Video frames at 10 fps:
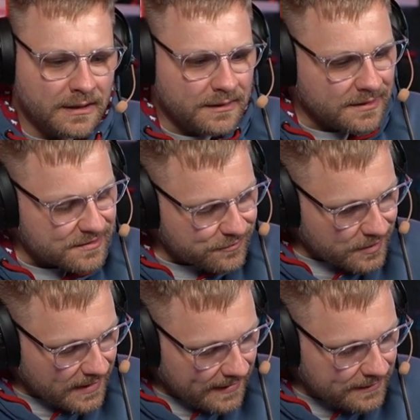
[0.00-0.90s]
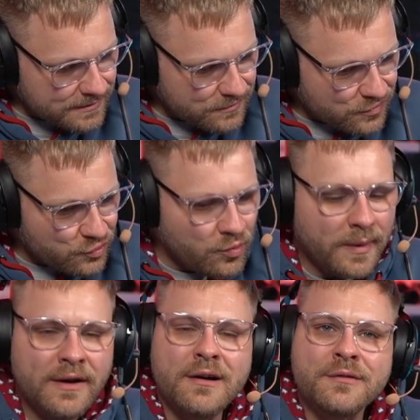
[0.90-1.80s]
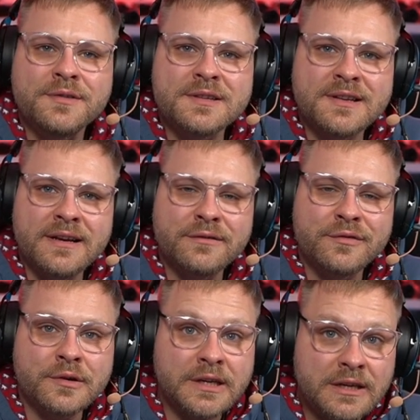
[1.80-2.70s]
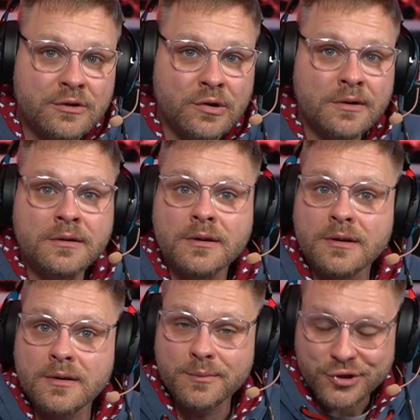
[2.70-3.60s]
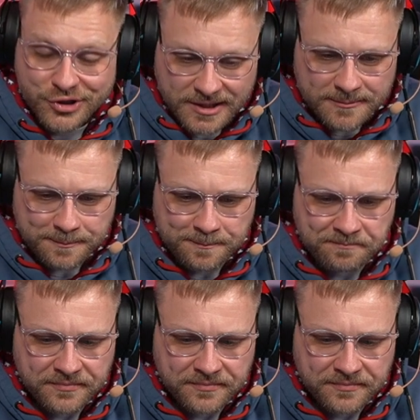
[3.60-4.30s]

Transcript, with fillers: das wurde alles super auf der Seite von Keychron äh, beschrieben.